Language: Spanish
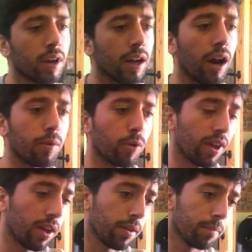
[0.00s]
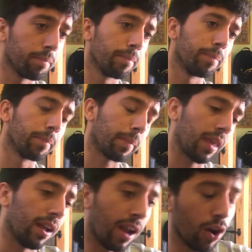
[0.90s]
Claro, porque mm,
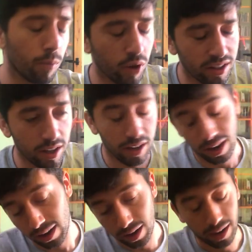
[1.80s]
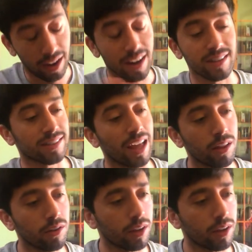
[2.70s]
las el, el, Estado,